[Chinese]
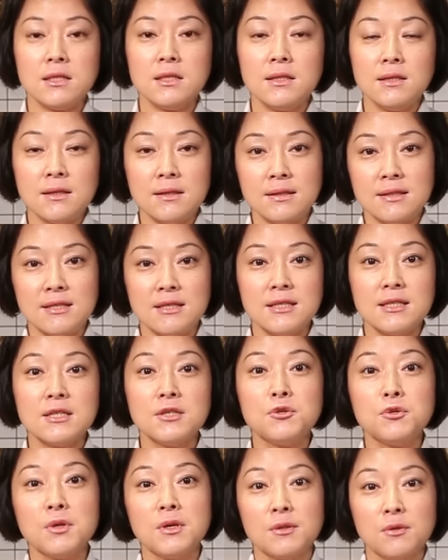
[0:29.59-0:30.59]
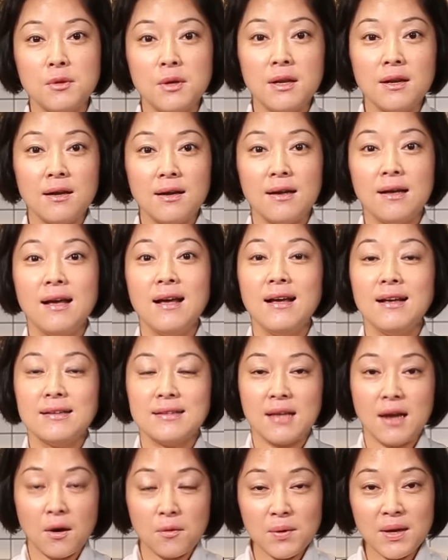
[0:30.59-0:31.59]
但是呢，其实选对了
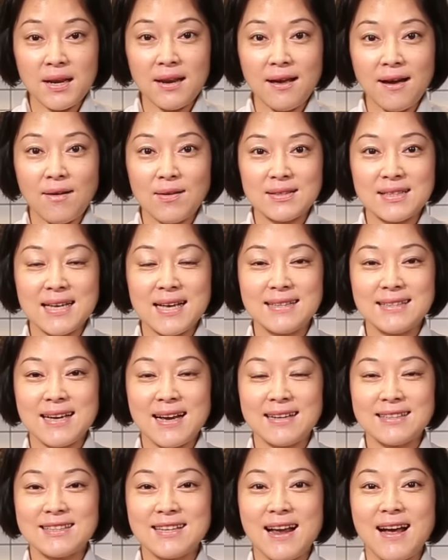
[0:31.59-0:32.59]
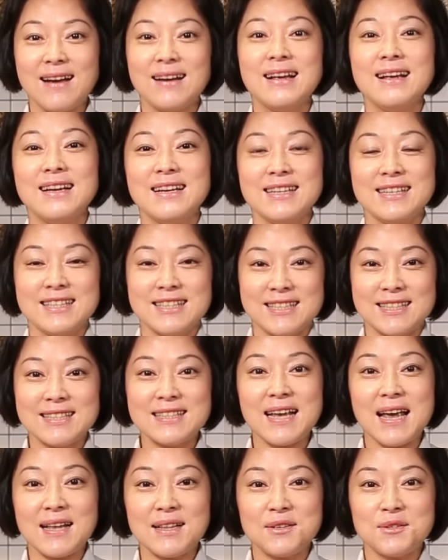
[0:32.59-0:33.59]
调味料，再加上
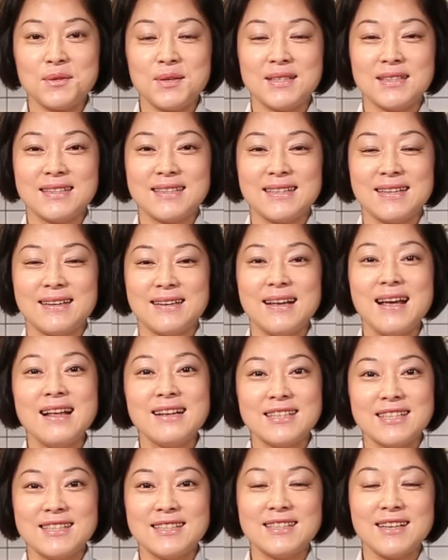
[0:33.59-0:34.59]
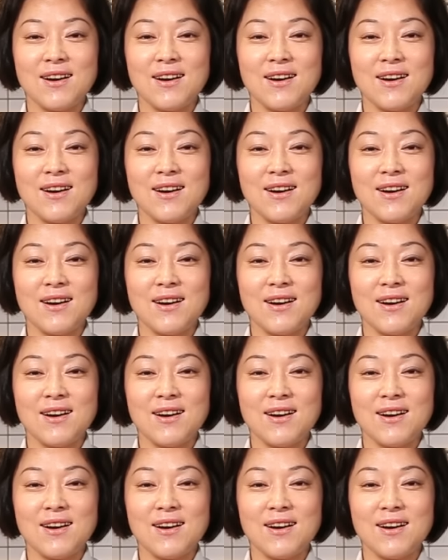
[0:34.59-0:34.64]
食材的选择，